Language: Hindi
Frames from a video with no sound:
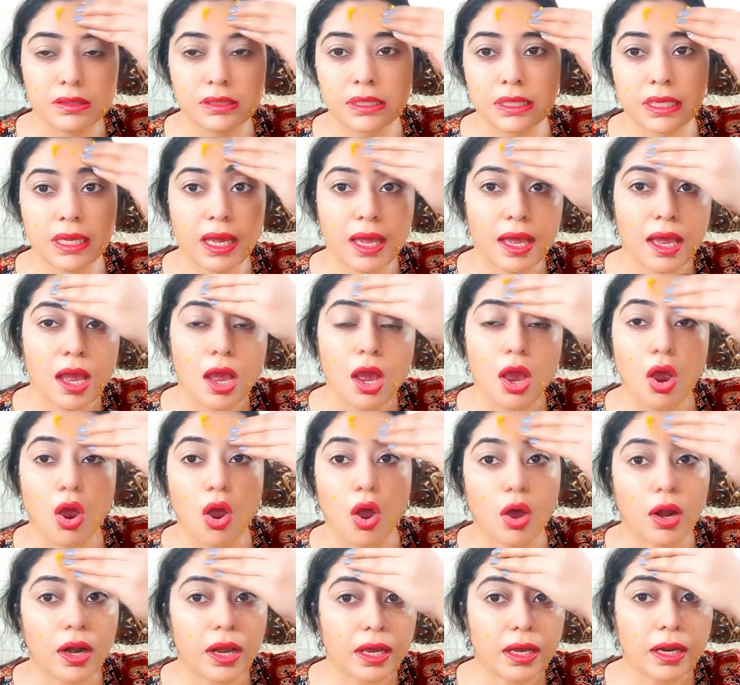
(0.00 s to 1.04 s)
ठीक है
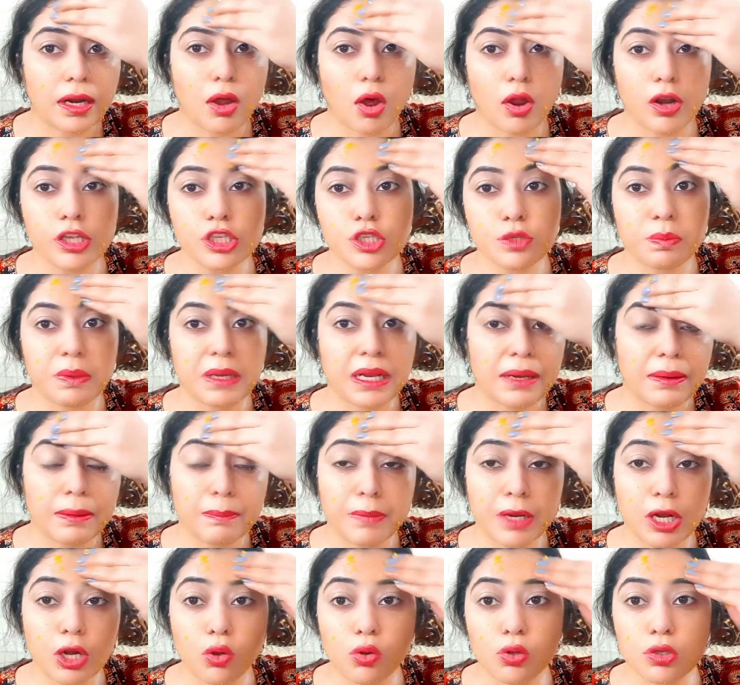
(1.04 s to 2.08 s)
और अगर ऑरेंज पील
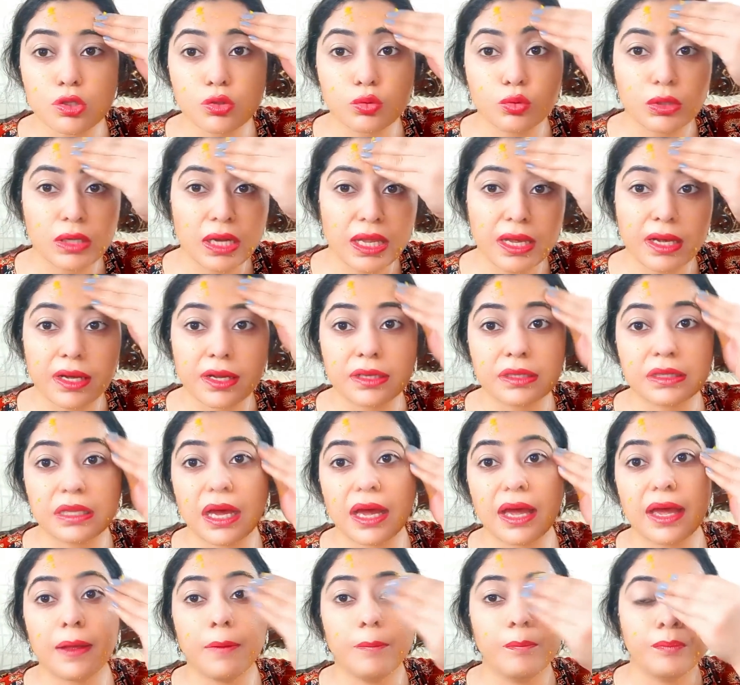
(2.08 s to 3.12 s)
बिल्कुल सूट नहीं करता
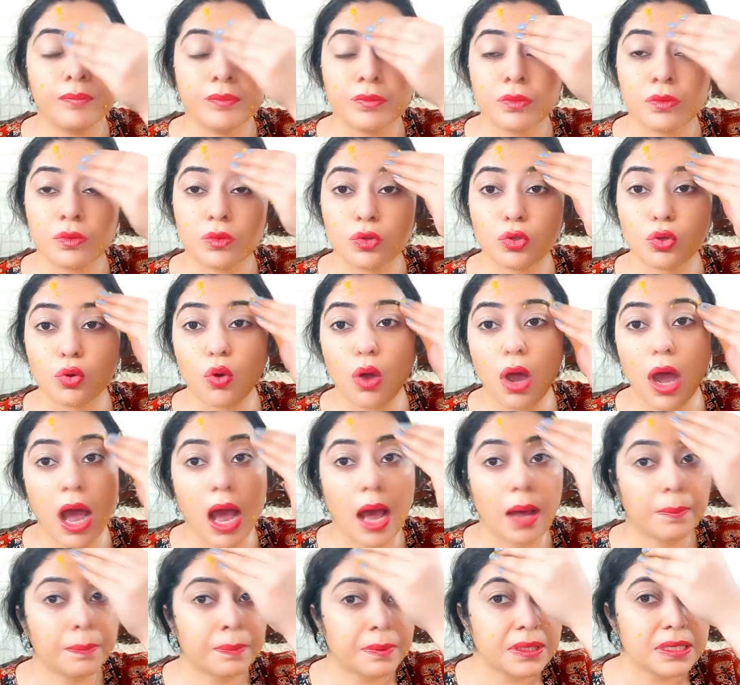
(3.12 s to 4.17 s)
है तो
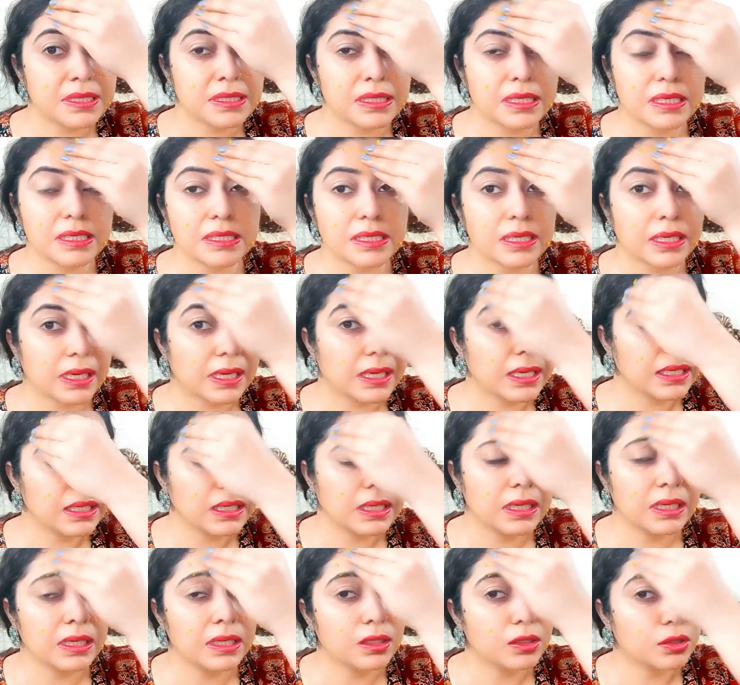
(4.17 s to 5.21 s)
आप इसकी जगह
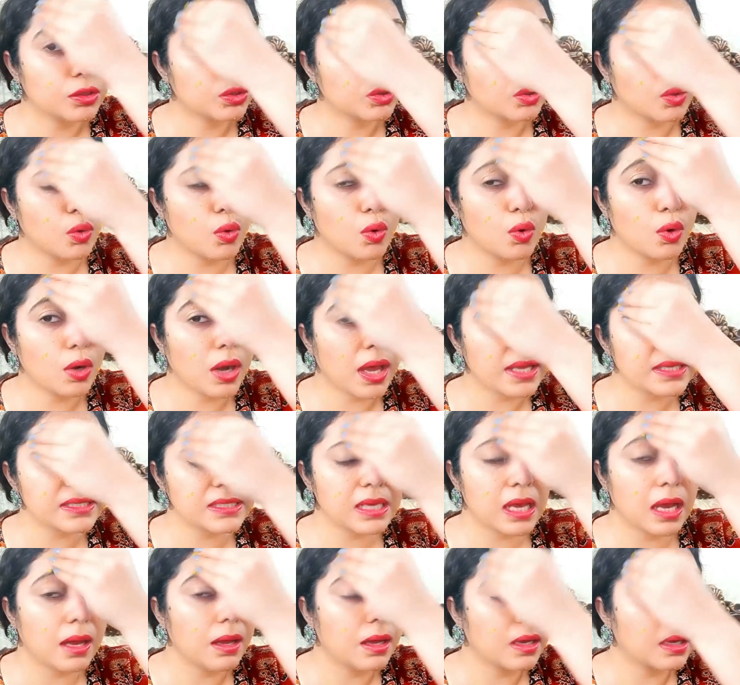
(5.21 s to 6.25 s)
थोड़ा
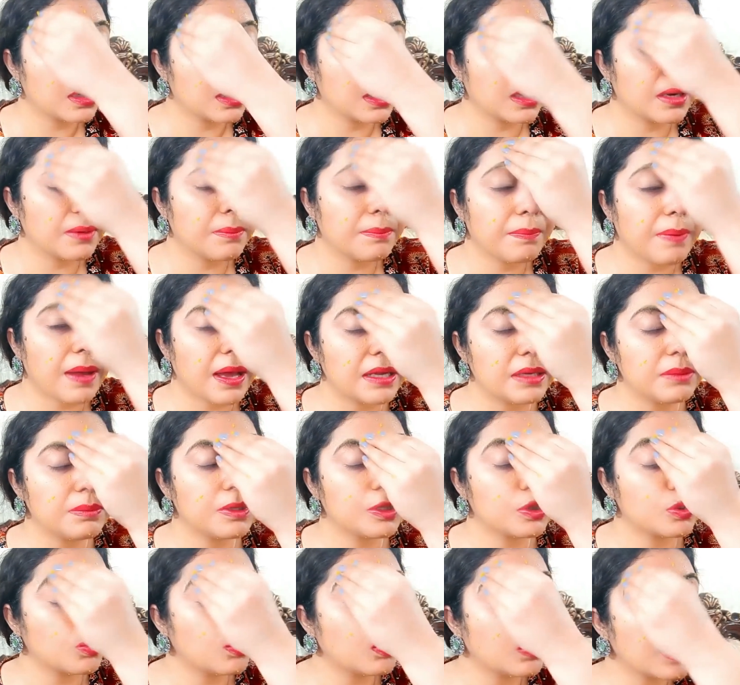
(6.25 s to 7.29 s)
सा गर्म पानी
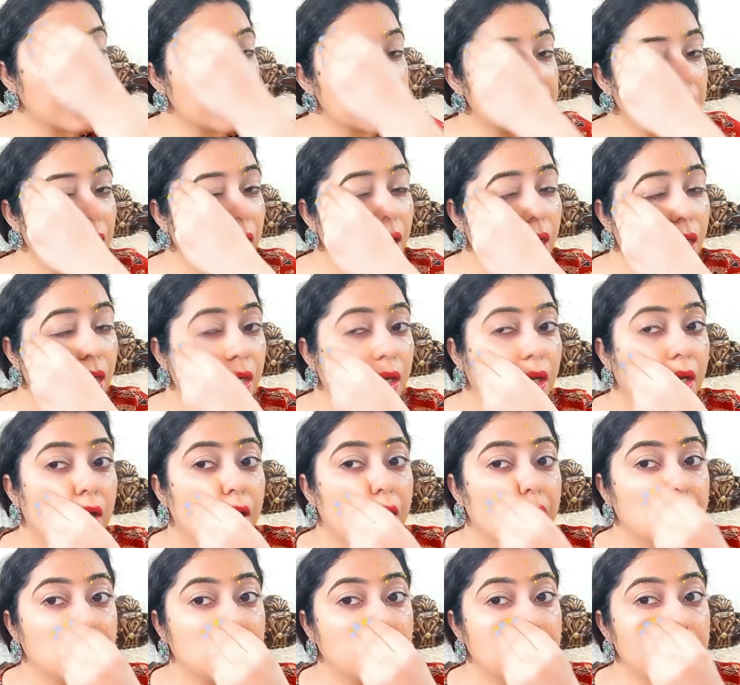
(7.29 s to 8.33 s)
में थोड़ा सा
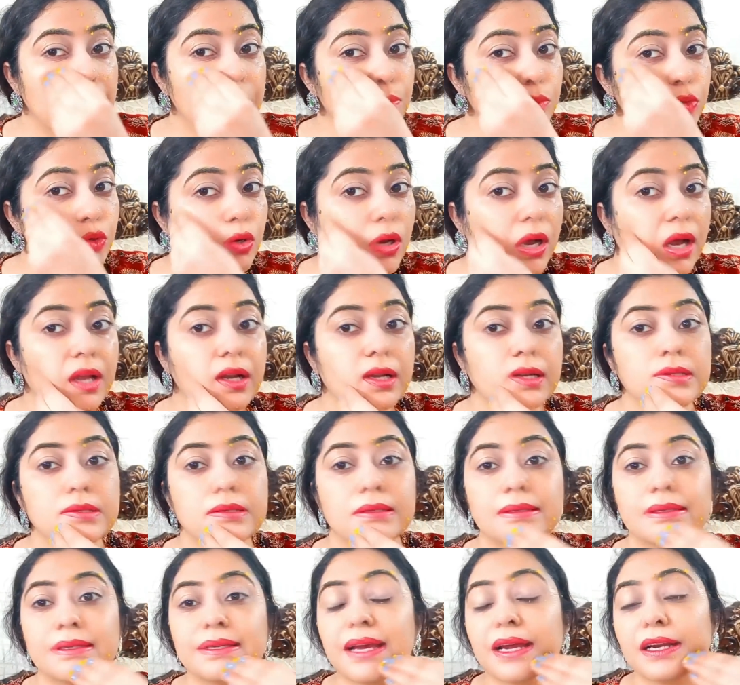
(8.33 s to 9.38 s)
नींबू का
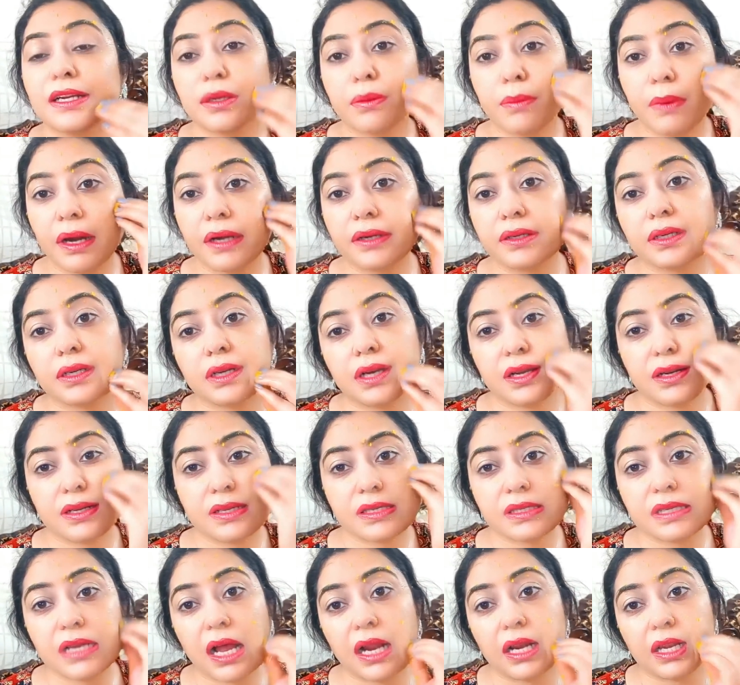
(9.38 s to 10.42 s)
रस या टमाटर का
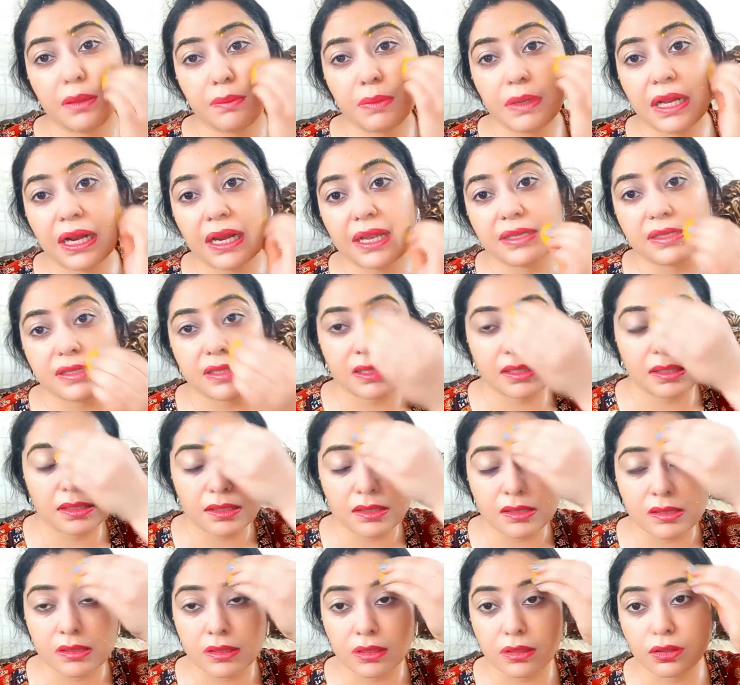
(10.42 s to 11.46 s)
रस डाल के भी क्लेंजिंग
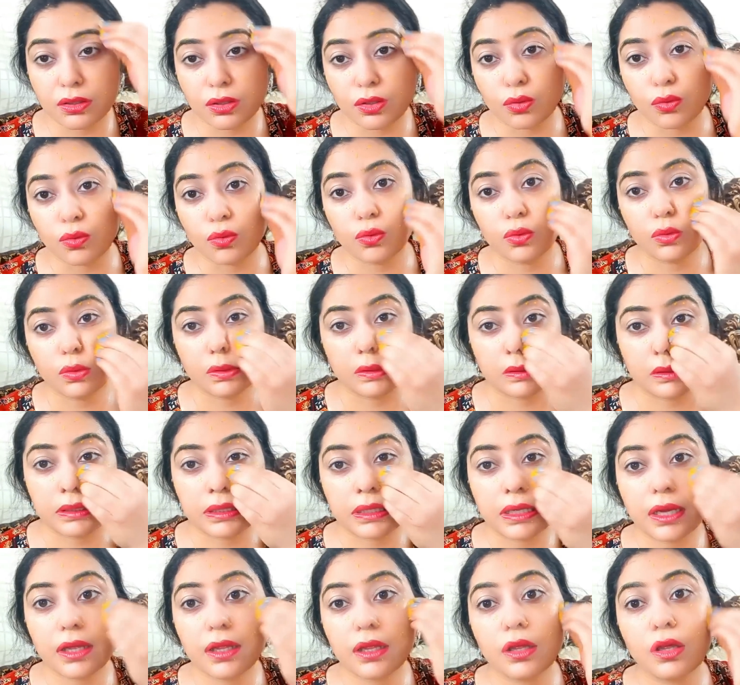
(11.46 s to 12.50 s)
कर सकते हो
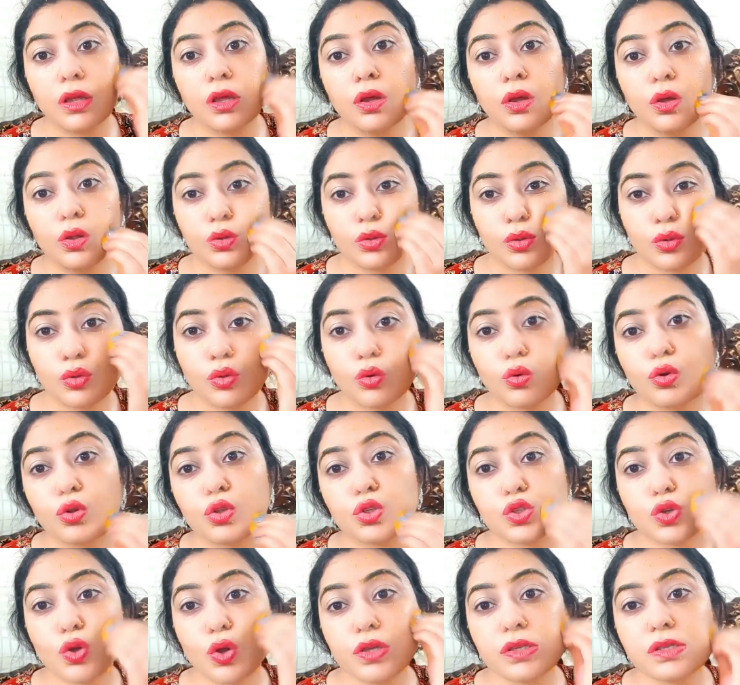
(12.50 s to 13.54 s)
ठीक है तो
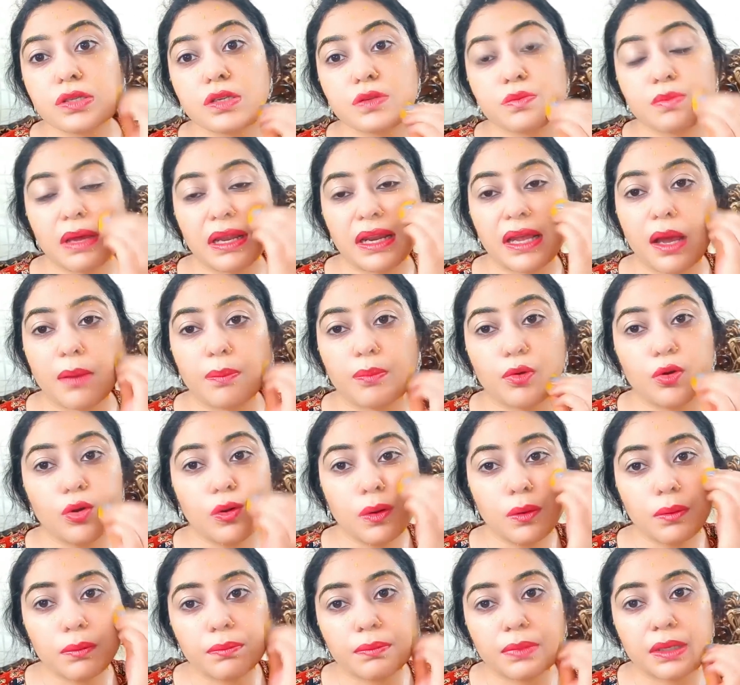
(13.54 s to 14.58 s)
दोनों चॉइसेस मैंने आपको
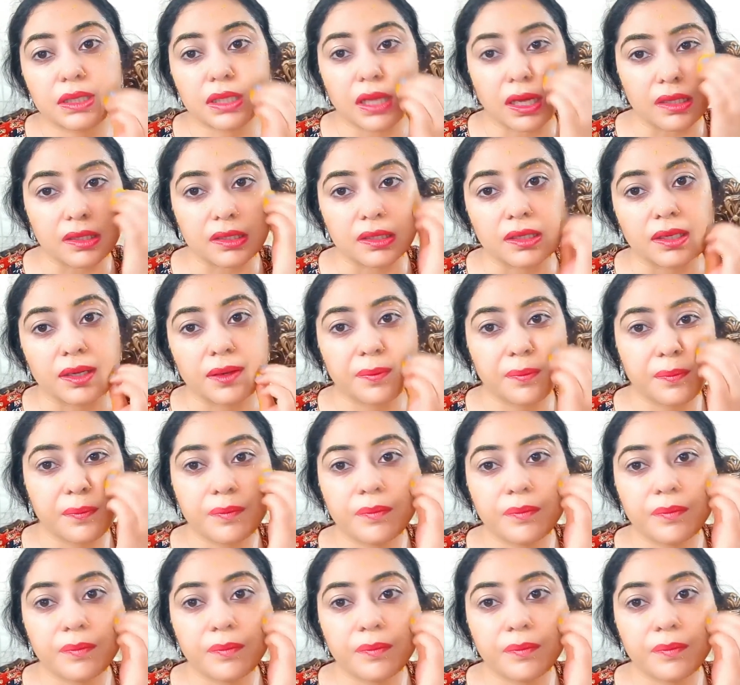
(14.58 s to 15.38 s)
बता दी